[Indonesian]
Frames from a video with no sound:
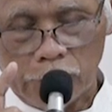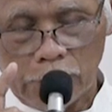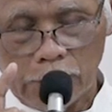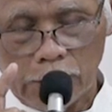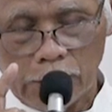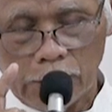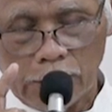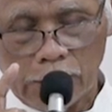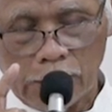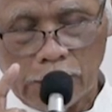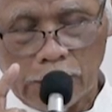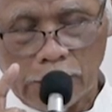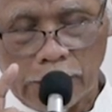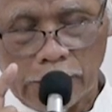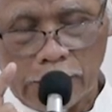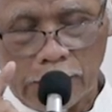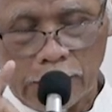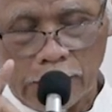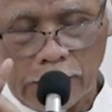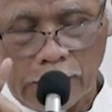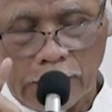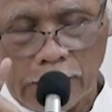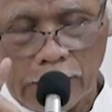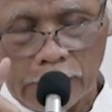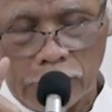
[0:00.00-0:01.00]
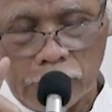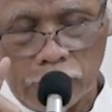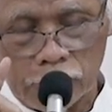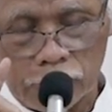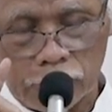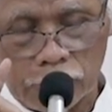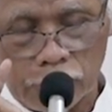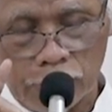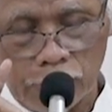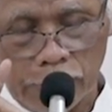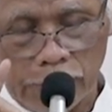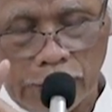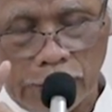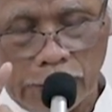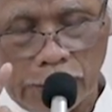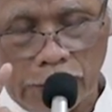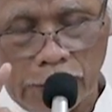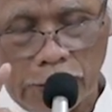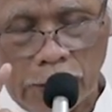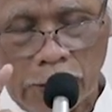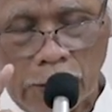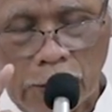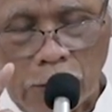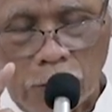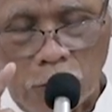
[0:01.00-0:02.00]
دعاء لا يسمع
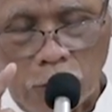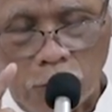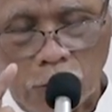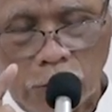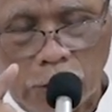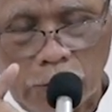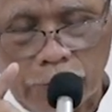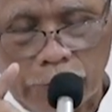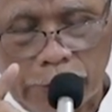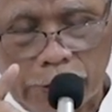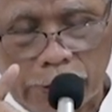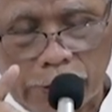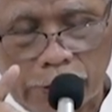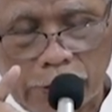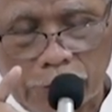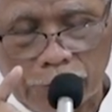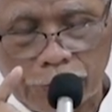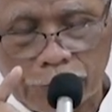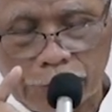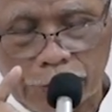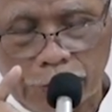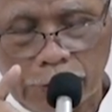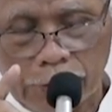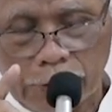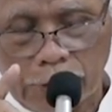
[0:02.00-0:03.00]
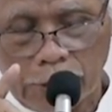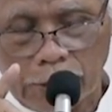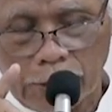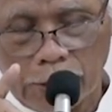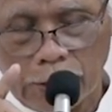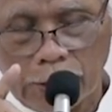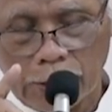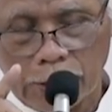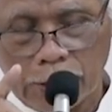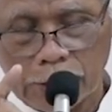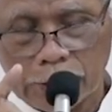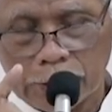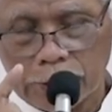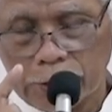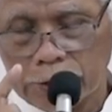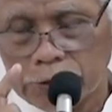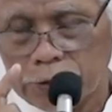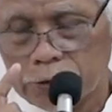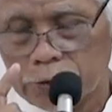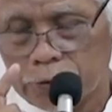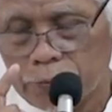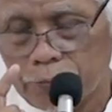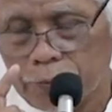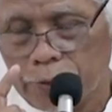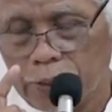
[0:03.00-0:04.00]
ومن نفس لا
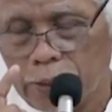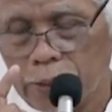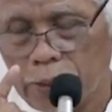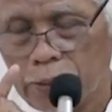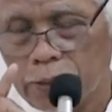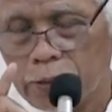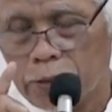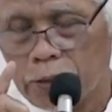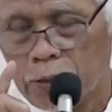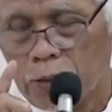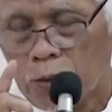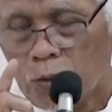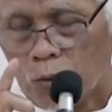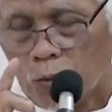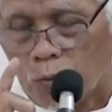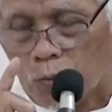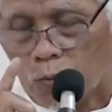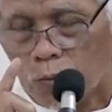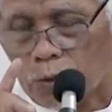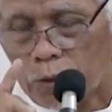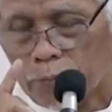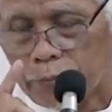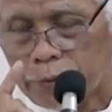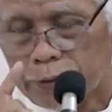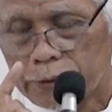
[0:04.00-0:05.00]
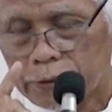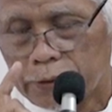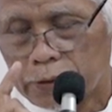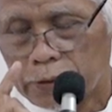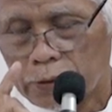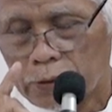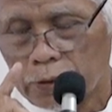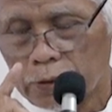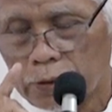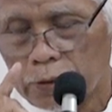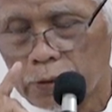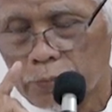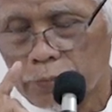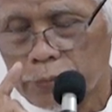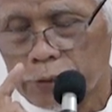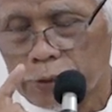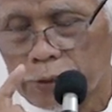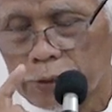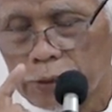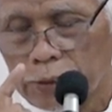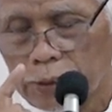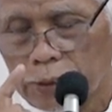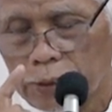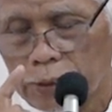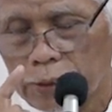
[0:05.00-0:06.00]
تشبع ومن قلب
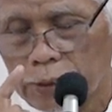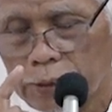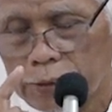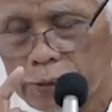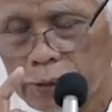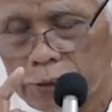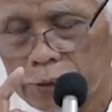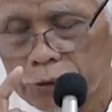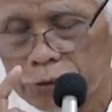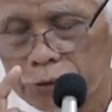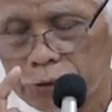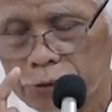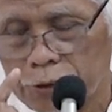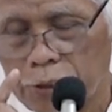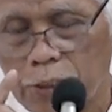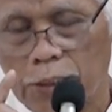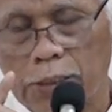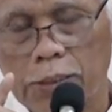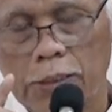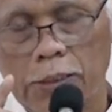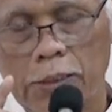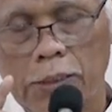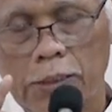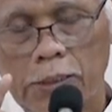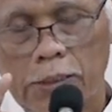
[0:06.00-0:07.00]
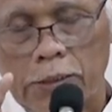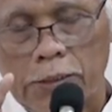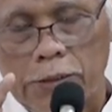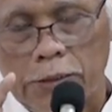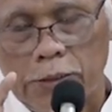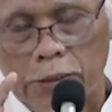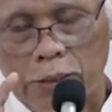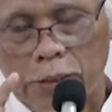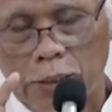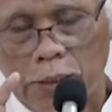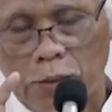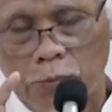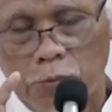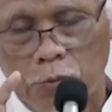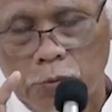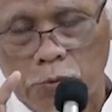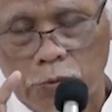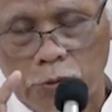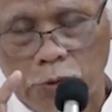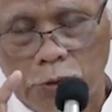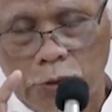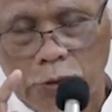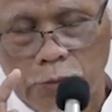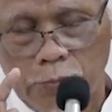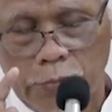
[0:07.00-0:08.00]
لا يخشى يا
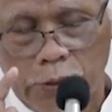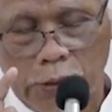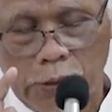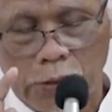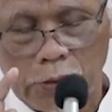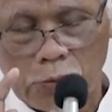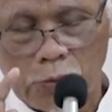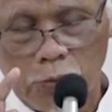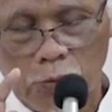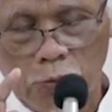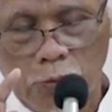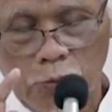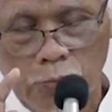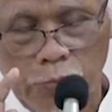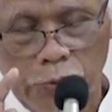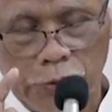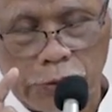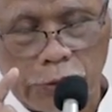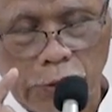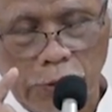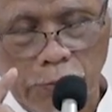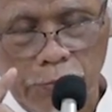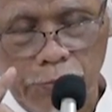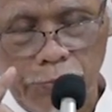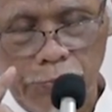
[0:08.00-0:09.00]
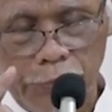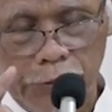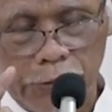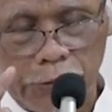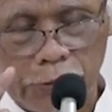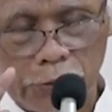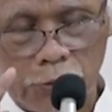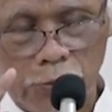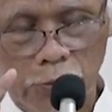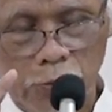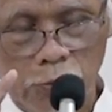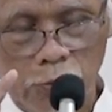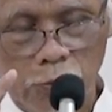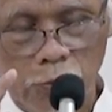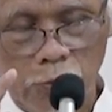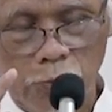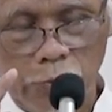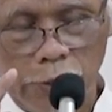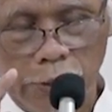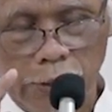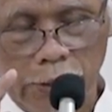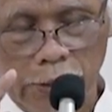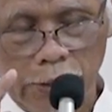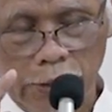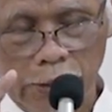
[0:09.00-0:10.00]
مقلب القلوب ثبت
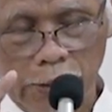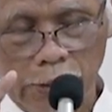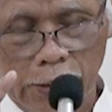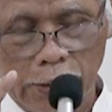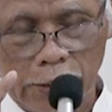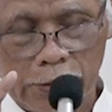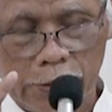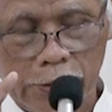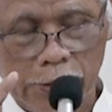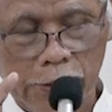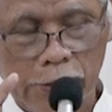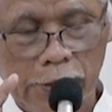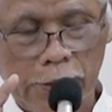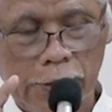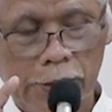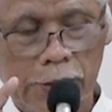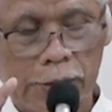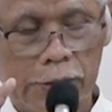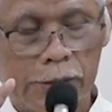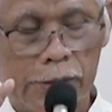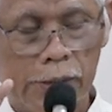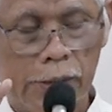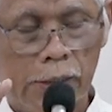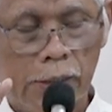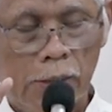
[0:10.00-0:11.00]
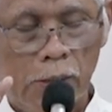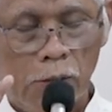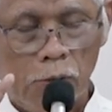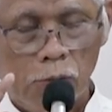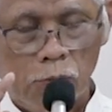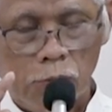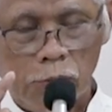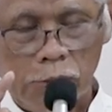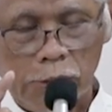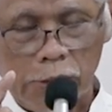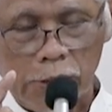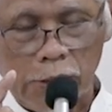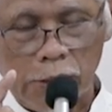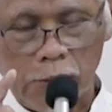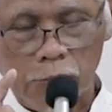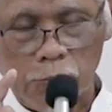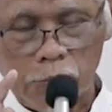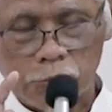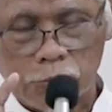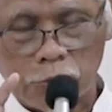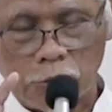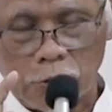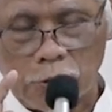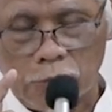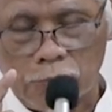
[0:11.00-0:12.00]
قلوبنا على دينك ويا
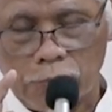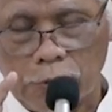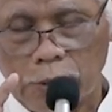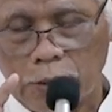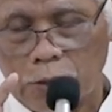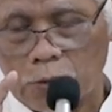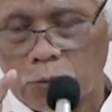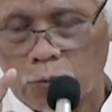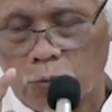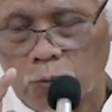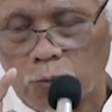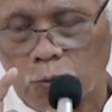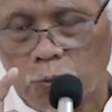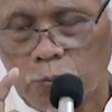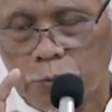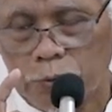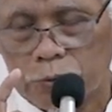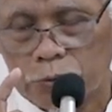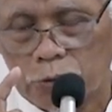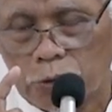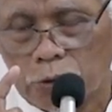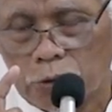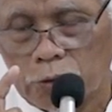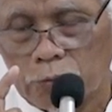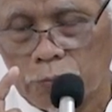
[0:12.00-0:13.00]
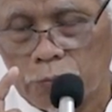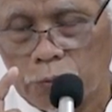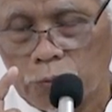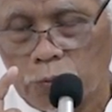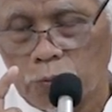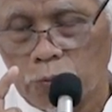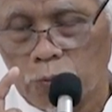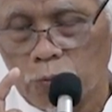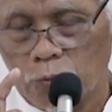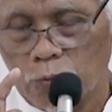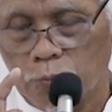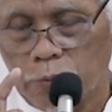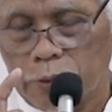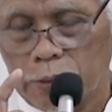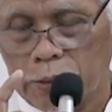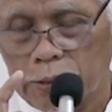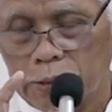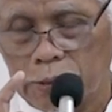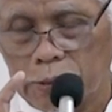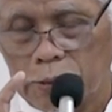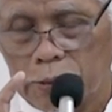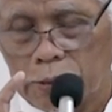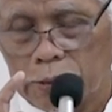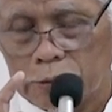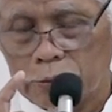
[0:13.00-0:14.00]
مشرف القلوب شرف
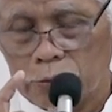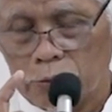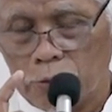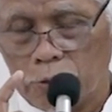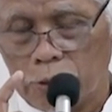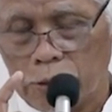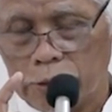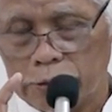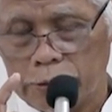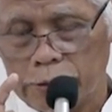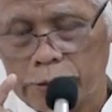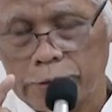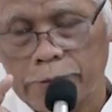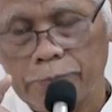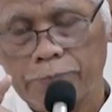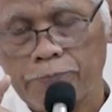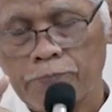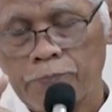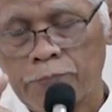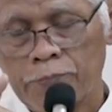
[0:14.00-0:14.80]
قلوبنا إلى طاعتك